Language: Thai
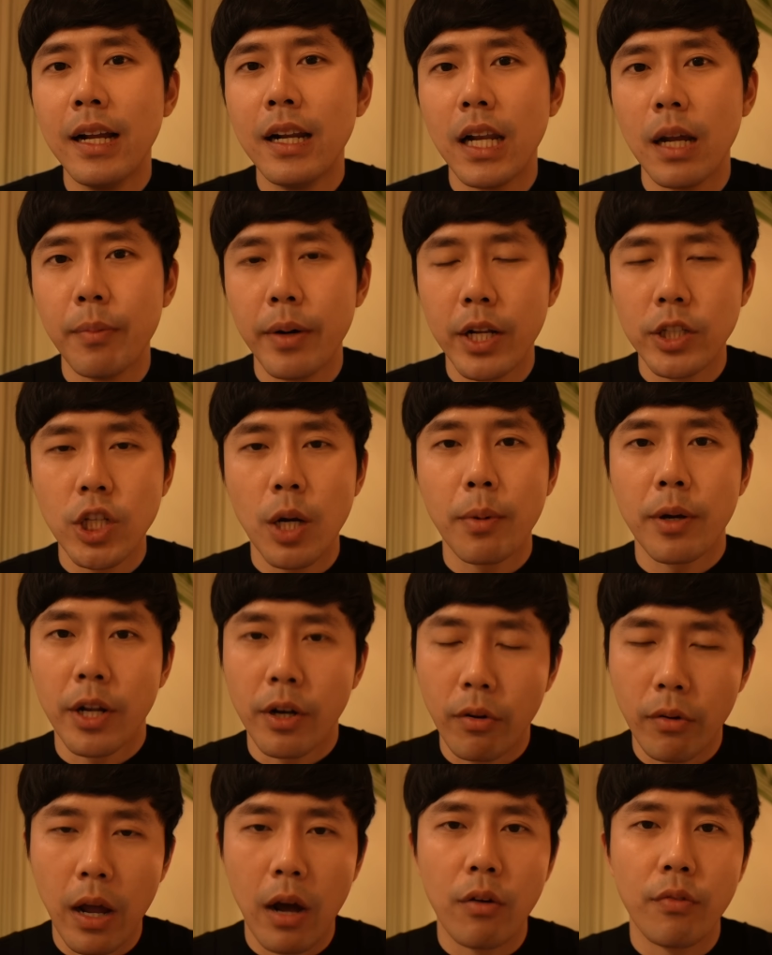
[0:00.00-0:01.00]
และเพื่อนที่ชอบคอนเทน
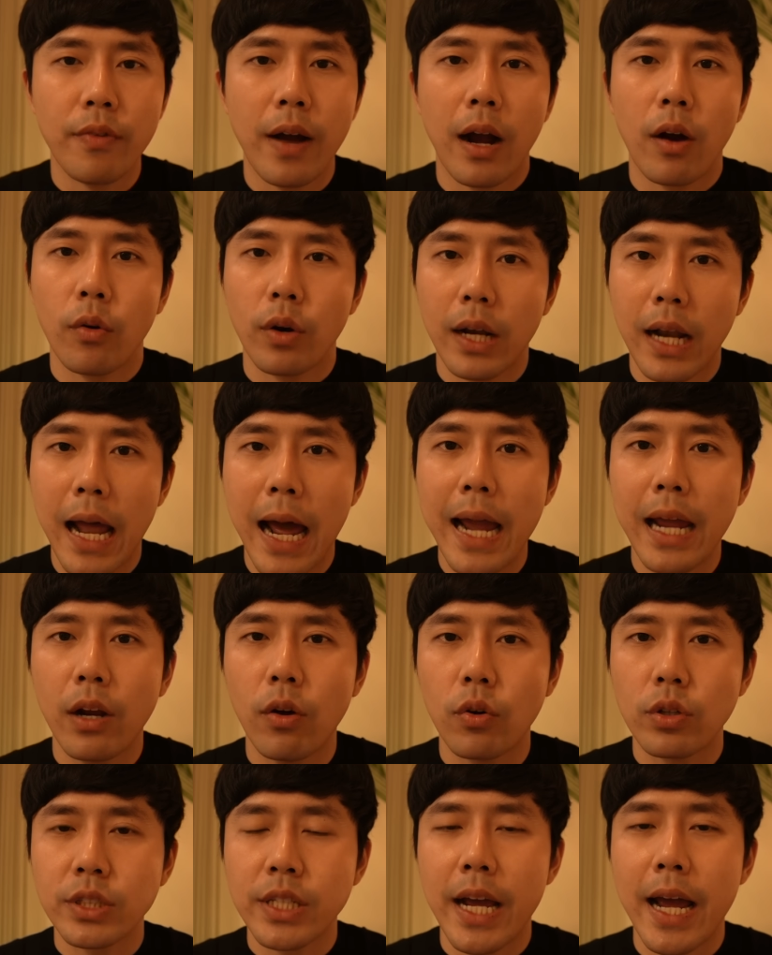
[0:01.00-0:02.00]
ต์ของเราฝากกดไลค์
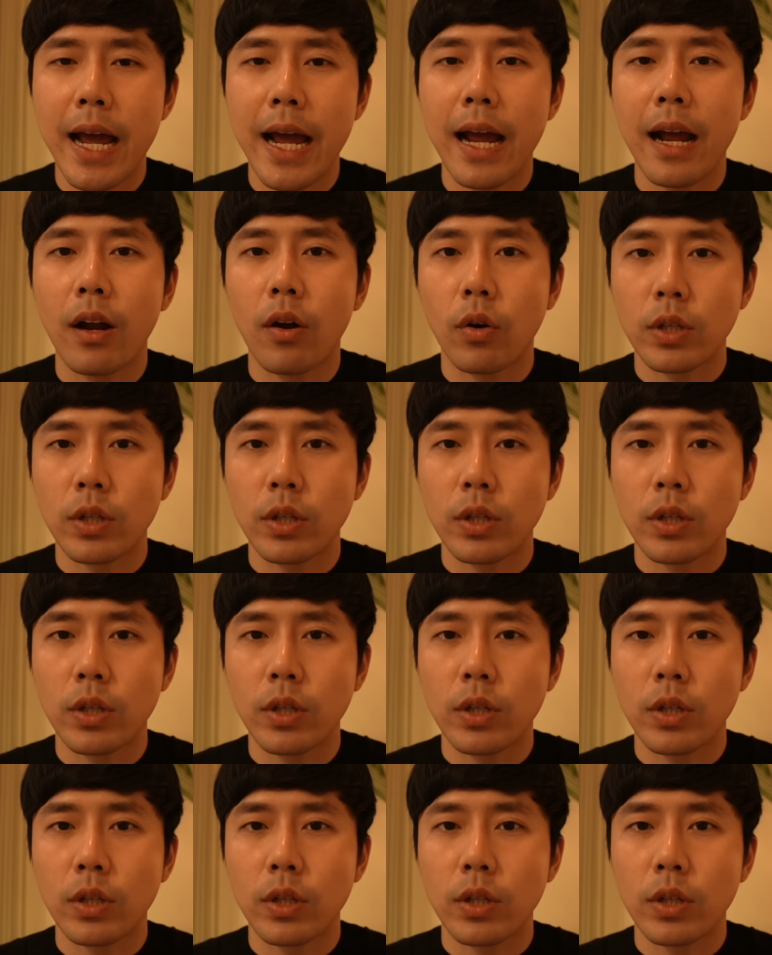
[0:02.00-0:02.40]
กดแชร์